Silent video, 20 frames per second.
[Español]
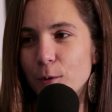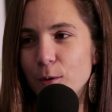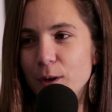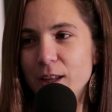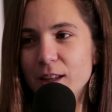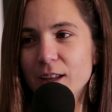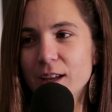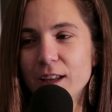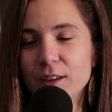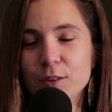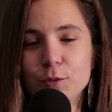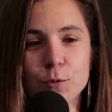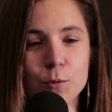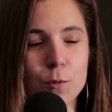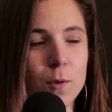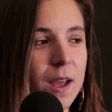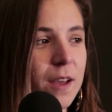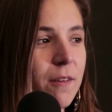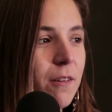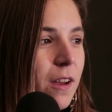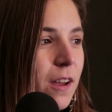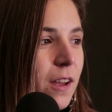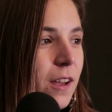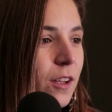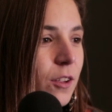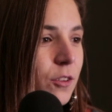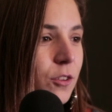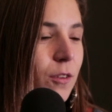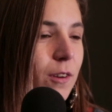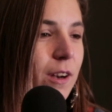Unidas en su web
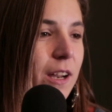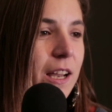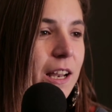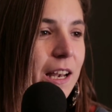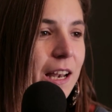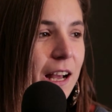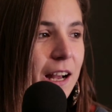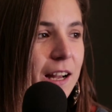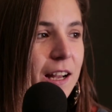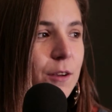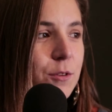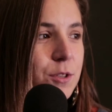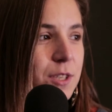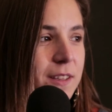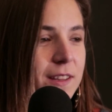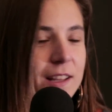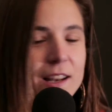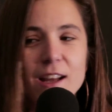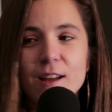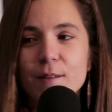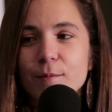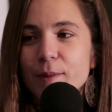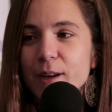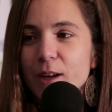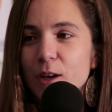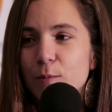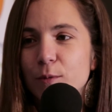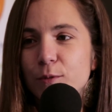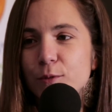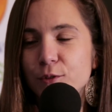sobre las causas del hambre,
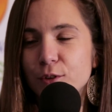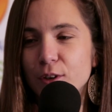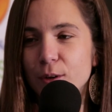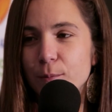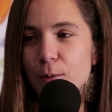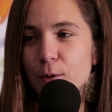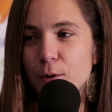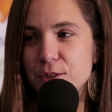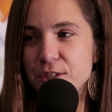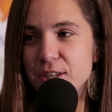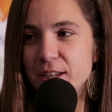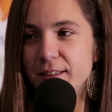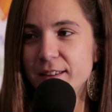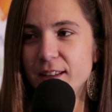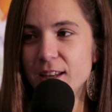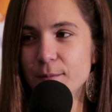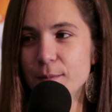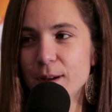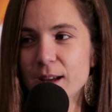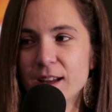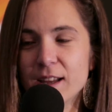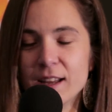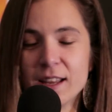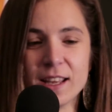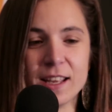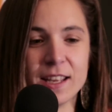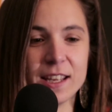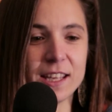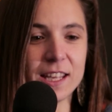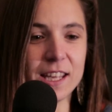cómo funciona un poco el sistema
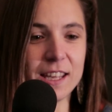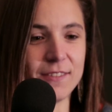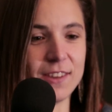y